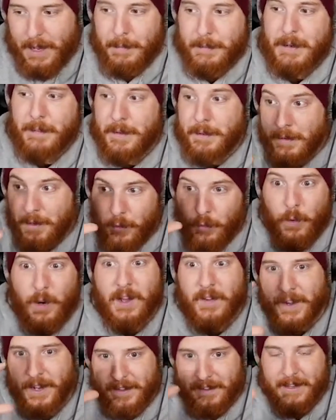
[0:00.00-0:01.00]
Aber ich habe mir mal
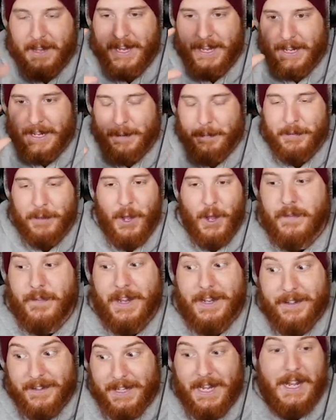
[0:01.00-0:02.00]
Cola-Weizen reingekippt,
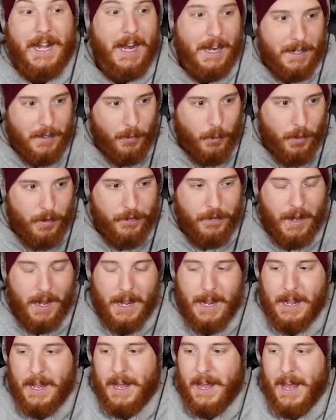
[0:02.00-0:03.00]
wenn es ging,
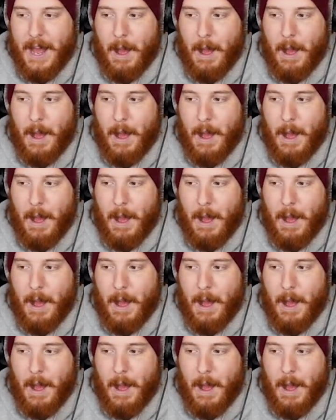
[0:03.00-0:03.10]
alkoholfrei.